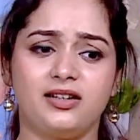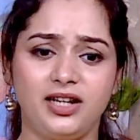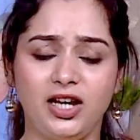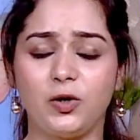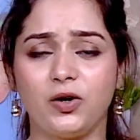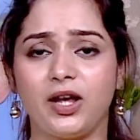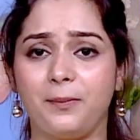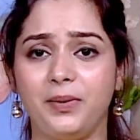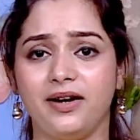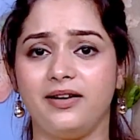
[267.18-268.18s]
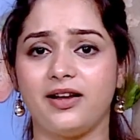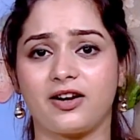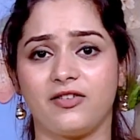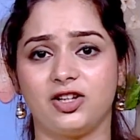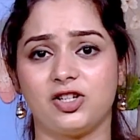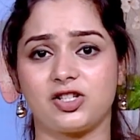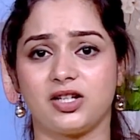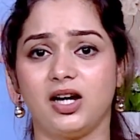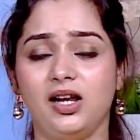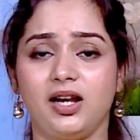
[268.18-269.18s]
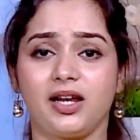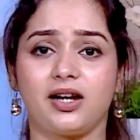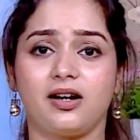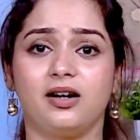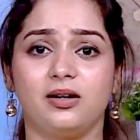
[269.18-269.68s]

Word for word: டீ கூட எப்படி இந்தியாவுக்கு வந்துருச்சுன்னா um, லைக்